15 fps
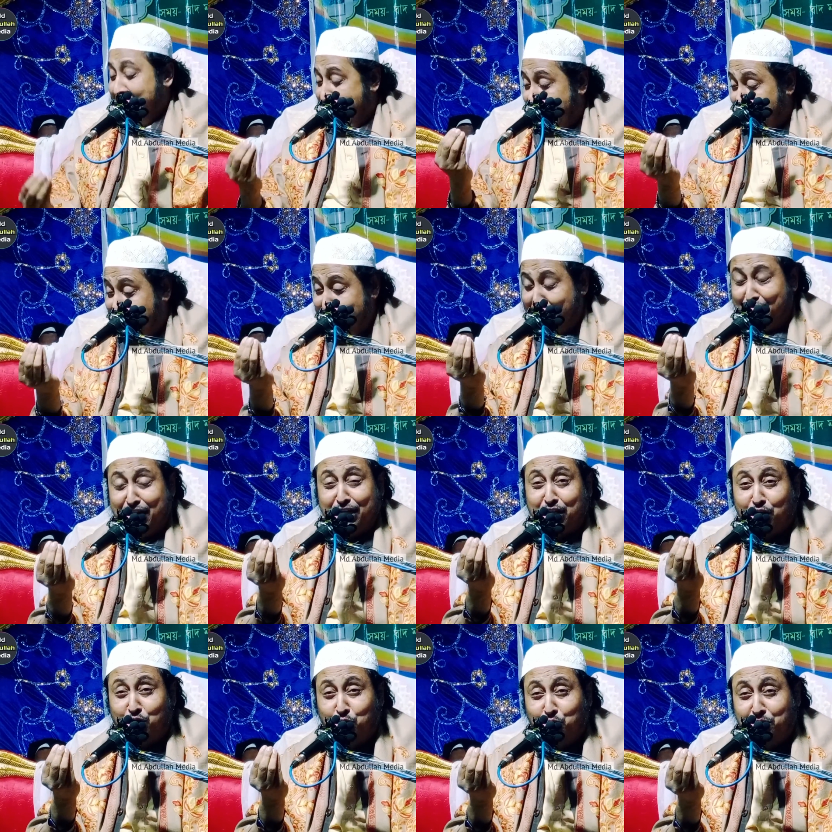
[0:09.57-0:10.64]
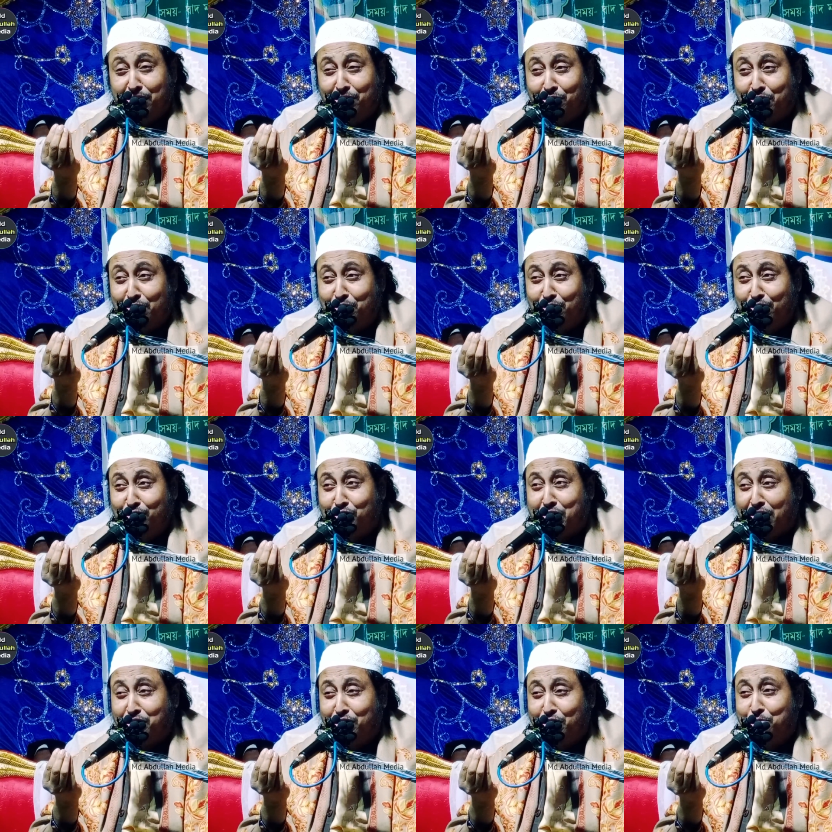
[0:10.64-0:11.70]
একদিন গেছে দুদিন তিন দিন
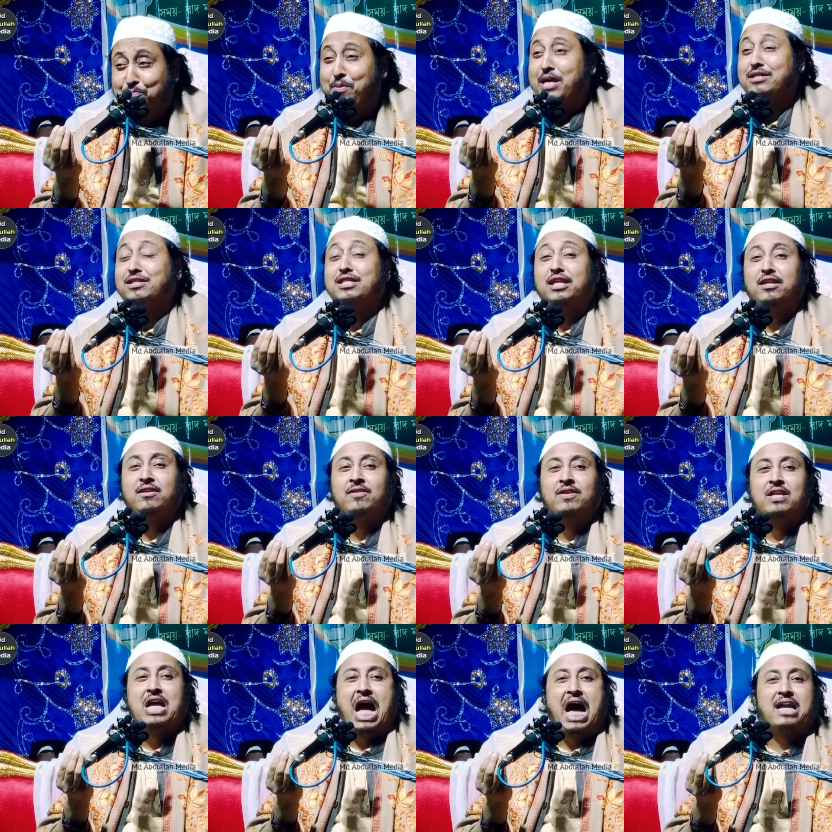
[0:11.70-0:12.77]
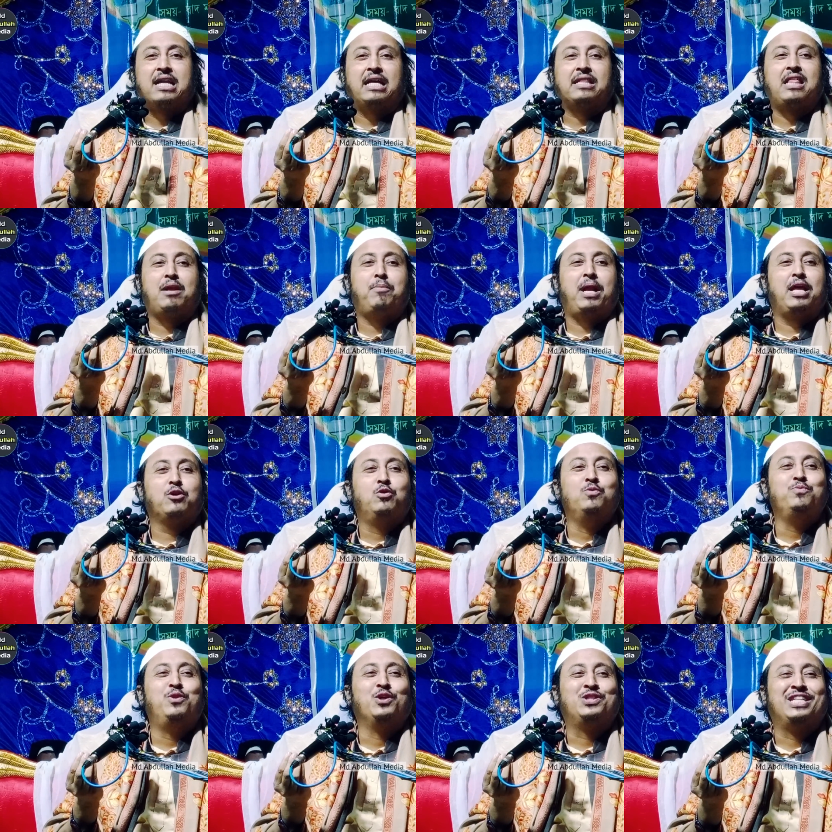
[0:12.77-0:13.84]
চার দিন পাঁচ দিন আর রাতের বেলায় ঘুম
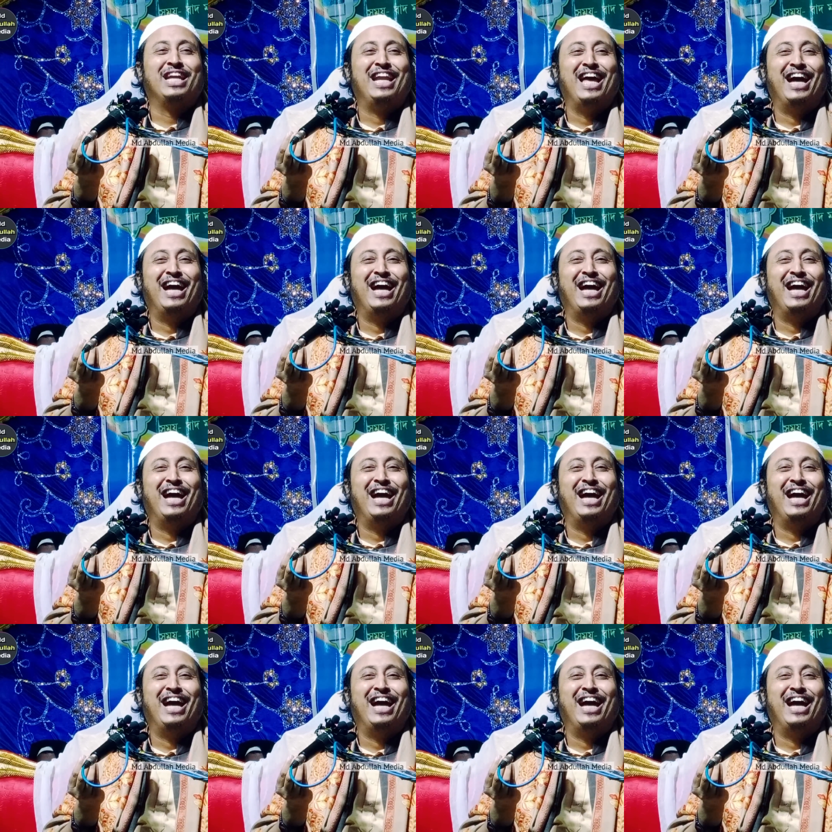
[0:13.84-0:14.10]
ধরছেন